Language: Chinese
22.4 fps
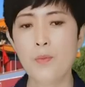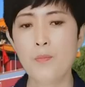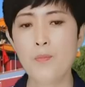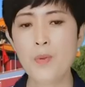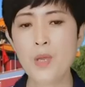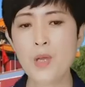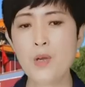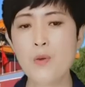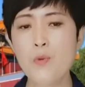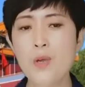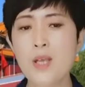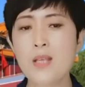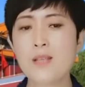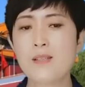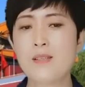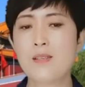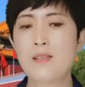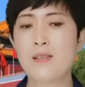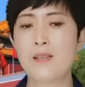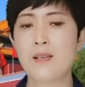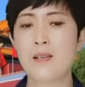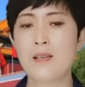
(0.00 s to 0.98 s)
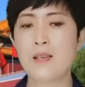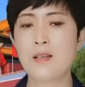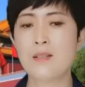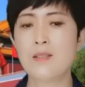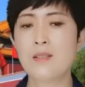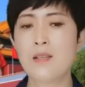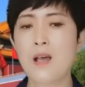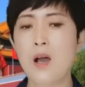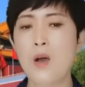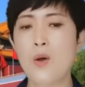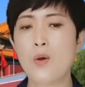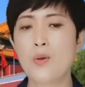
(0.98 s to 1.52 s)
并为此营
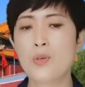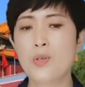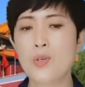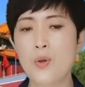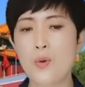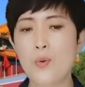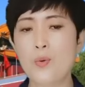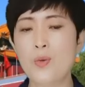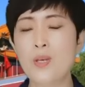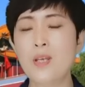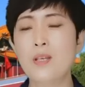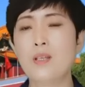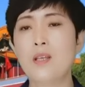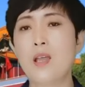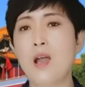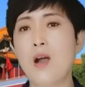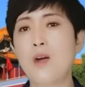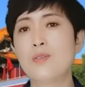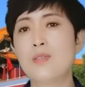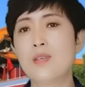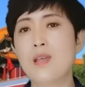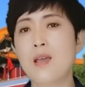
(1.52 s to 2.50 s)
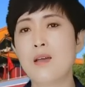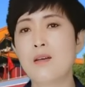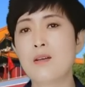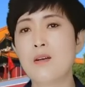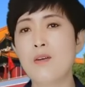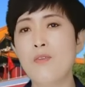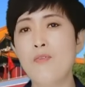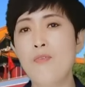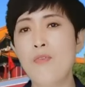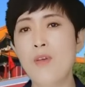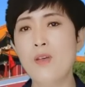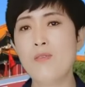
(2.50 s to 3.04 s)
造有利条件
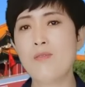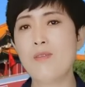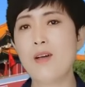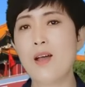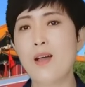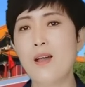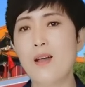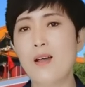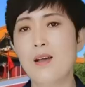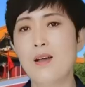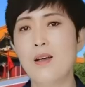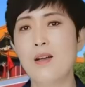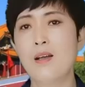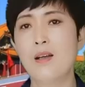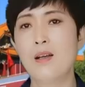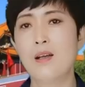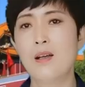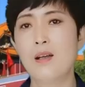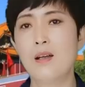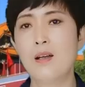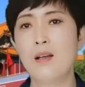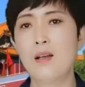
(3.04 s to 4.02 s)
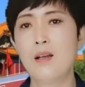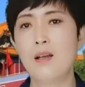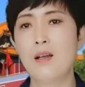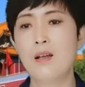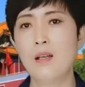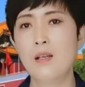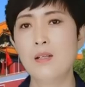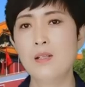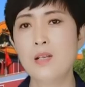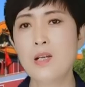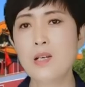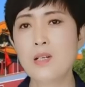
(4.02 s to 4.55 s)
和氛围。
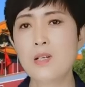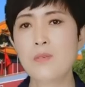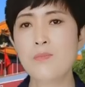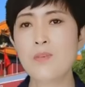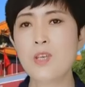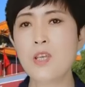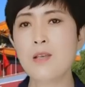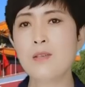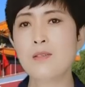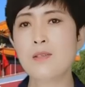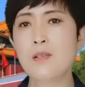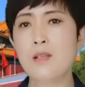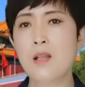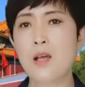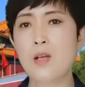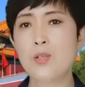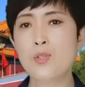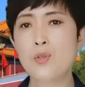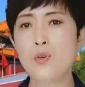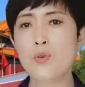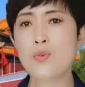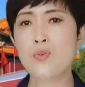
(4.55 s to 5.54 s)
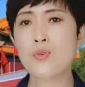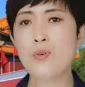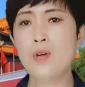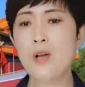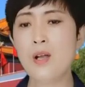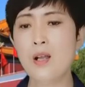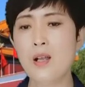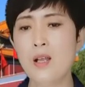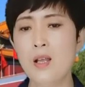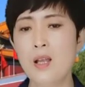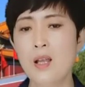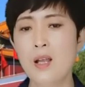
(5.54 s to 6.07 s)
这是什么意思呢？就是
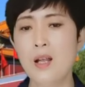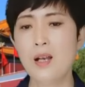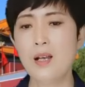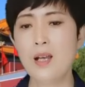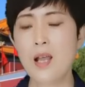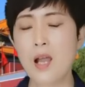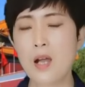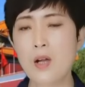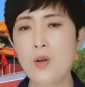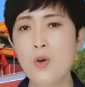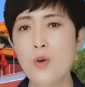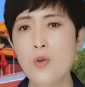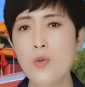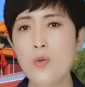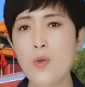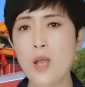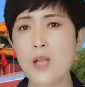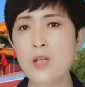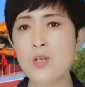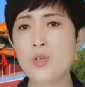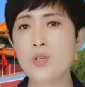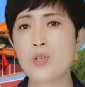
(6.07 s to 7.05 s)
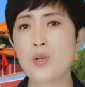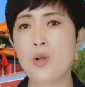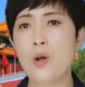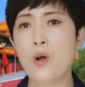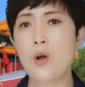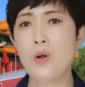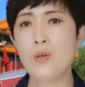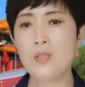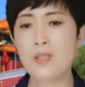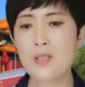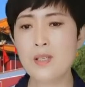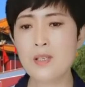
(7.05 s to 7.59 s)
说，两国元
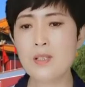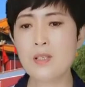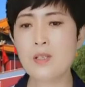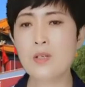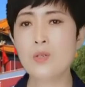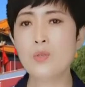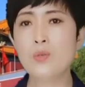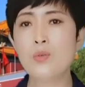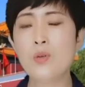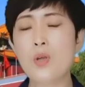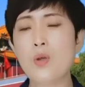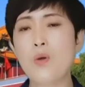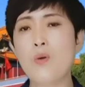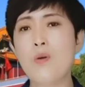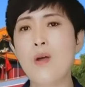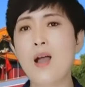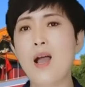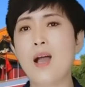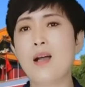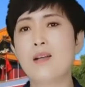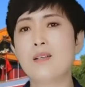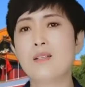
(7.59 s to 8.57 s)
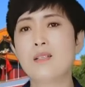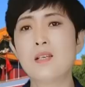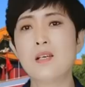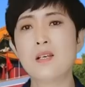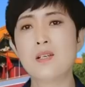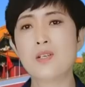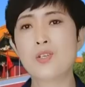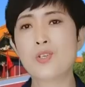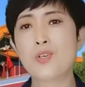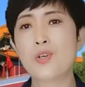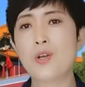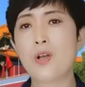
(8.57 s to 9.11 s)
首进行对话，
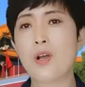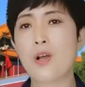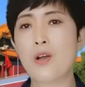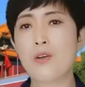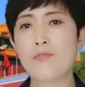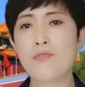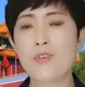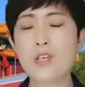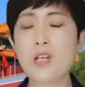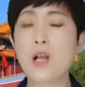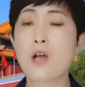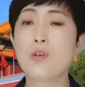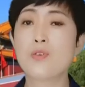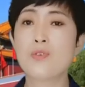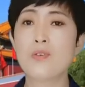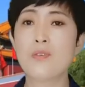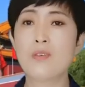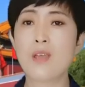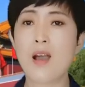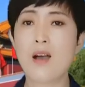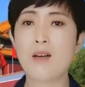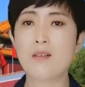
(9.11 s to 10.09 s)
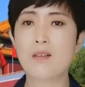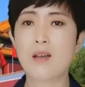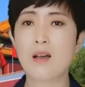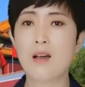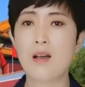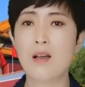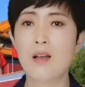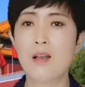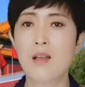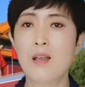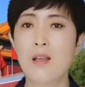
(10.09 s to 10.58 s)
这是非常重要的。